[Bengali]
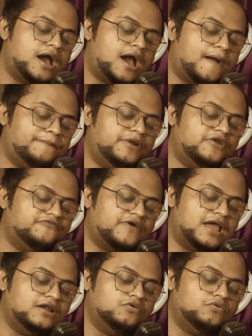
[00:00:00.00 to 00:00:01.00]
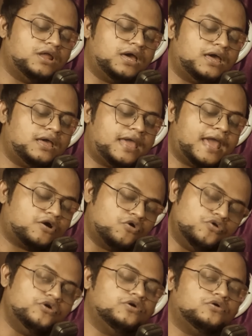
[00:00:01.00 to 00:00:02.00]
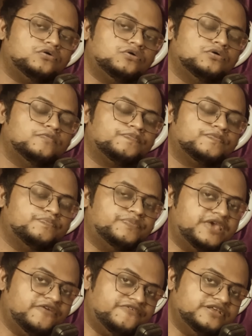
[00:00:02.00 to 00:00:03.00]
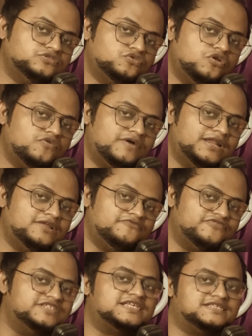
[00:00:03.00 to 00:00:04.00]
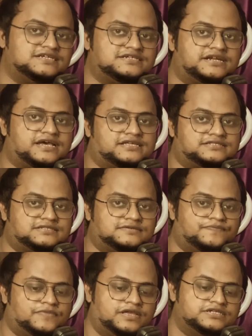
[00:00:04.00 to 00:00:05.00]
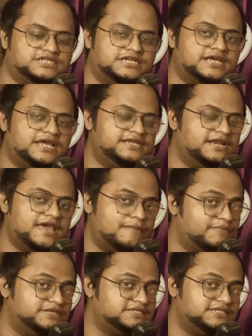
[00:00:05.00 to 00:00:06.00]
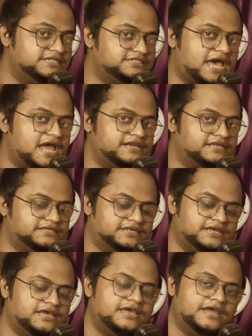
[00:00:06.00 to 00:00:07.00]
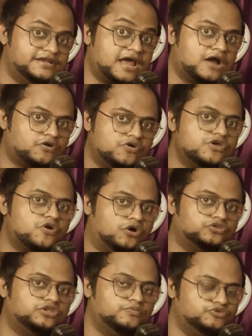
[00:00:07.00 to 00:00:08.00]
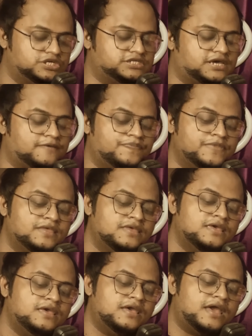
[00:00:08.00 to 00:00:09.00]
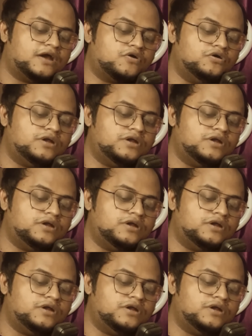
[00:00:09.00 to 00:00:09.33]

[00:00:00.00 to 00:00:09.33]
আপনার ফাইলগুলা এখনও বিএফএস গ্লোবালের ভিসা সেন্টারে আছে সেটা ইটালি অ্যাম্বাসিতে যায়নি এটা আক্ষরিক অর্থে বোঝা যায় এখন